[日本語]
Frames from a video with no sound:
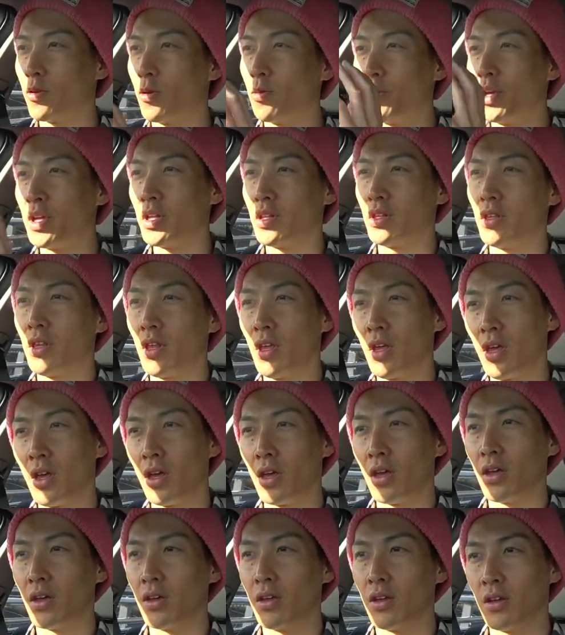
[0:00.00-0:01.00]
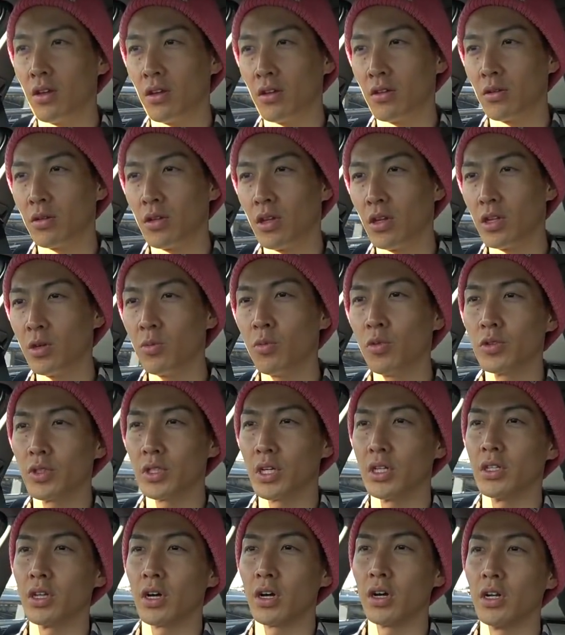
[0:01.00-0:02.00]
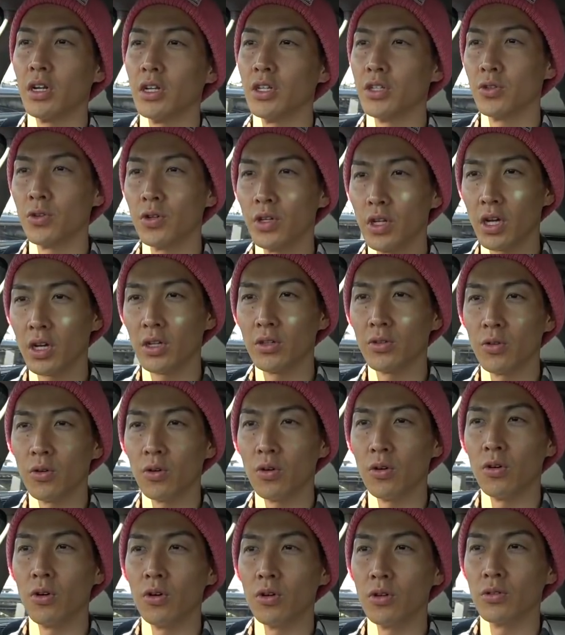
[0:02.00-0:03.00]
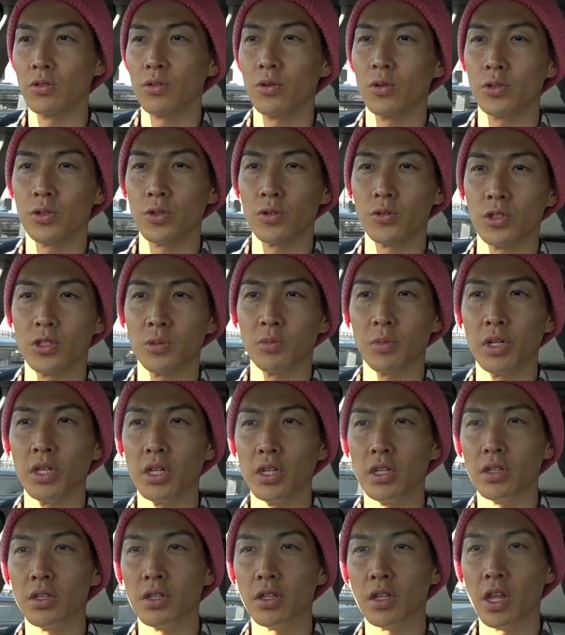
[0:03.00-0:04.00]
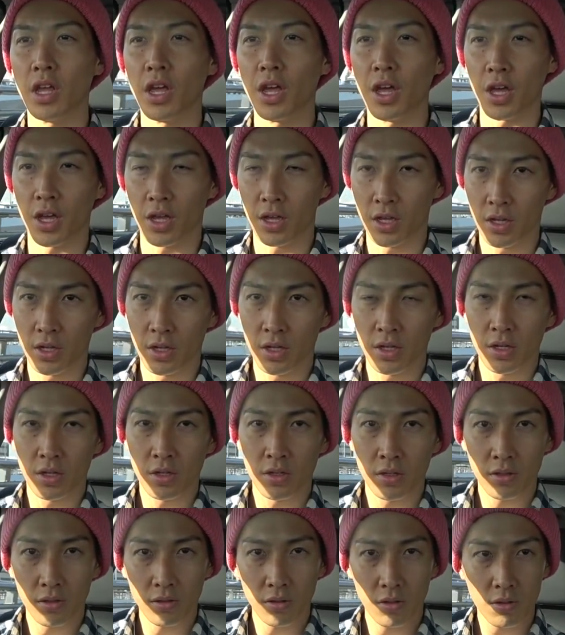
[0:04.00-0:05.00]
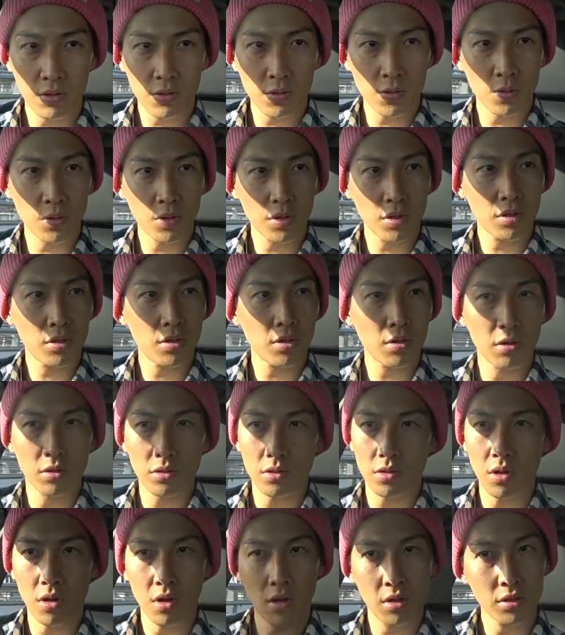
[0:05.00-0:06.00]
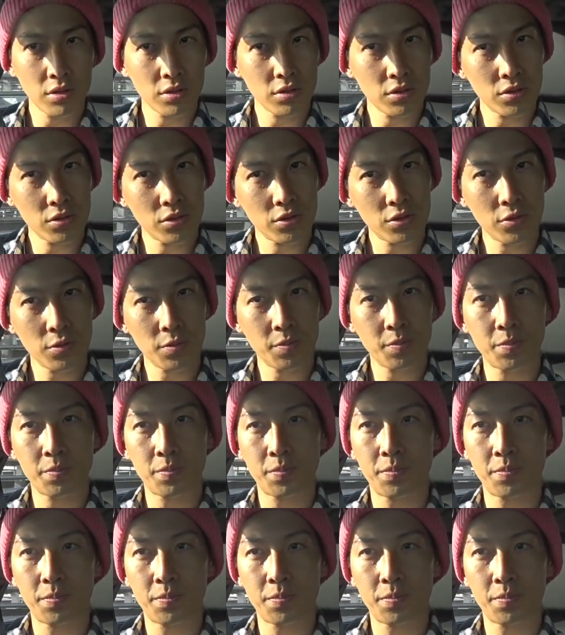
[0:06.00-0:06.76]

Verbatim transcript: 止めて、で荷物あったから一緒に搭乗口まで行って、でそれだから30